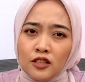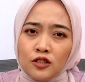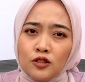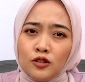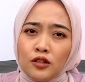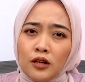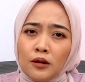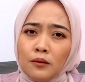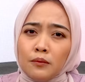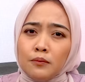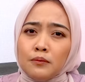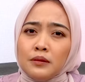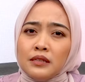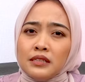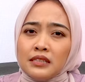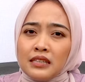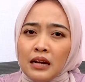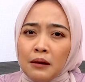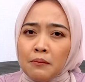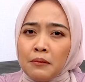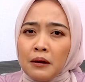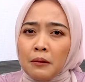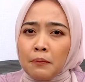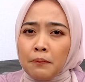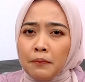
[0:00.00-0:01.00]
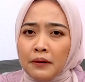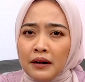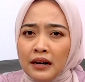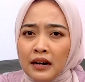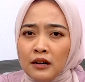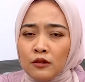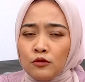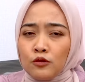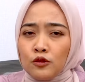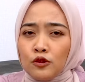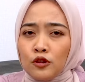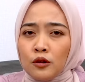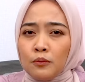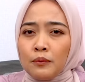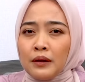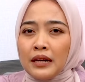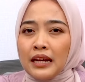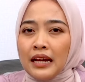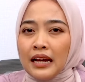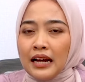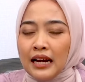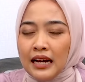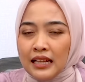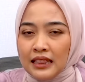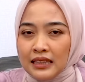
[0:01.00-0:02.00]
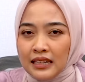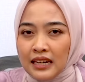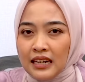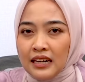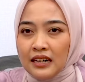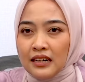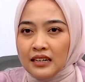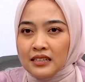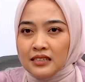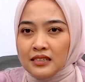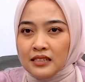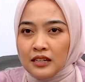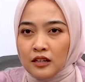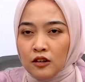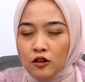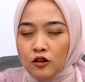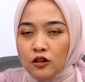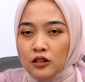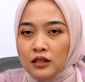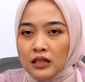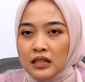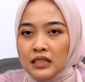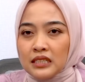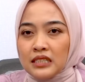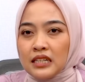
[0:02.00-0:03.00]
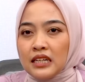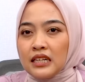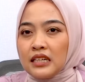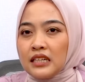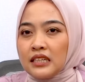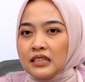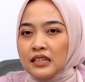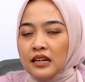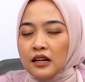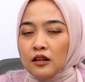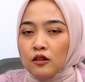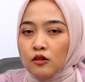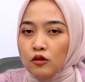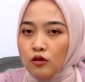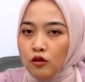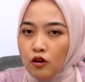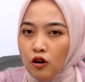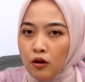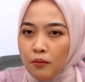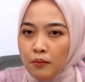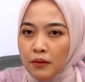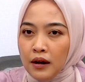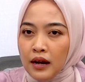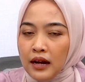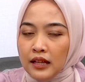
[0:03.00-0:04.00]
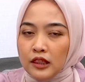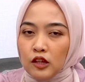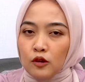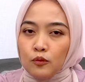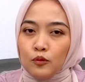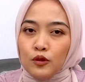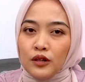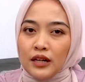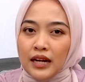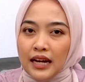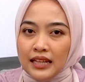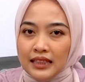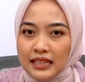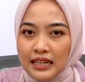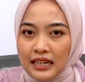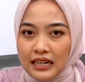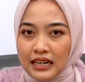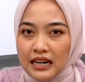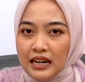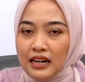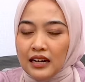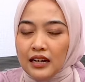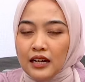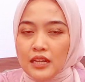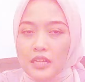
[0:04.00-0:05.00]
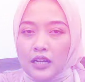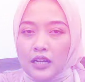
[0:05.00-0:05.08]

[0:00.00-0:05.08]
juga bisa berperan untuk meningkatkan resiko terjadinya glukoma ataupun katarak.